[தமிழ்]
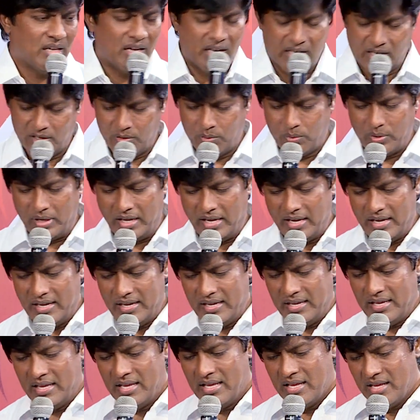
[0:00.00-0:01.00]
அலையலூயா
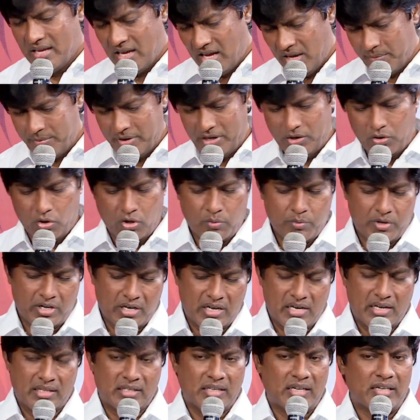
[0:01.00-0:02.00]
ஐ மீன்
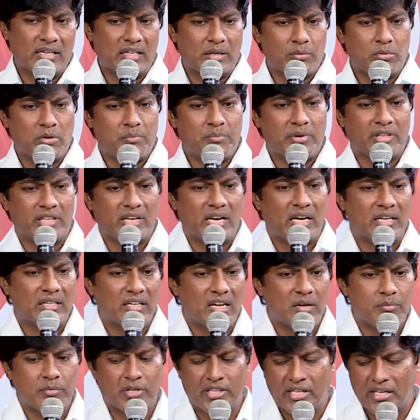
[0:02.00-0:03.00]
ரோமருக்கு எழுதின நிருபம்
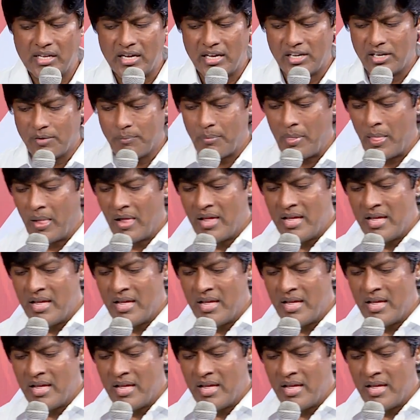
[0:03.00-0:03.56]
பதினான்காம் அதிகாரம்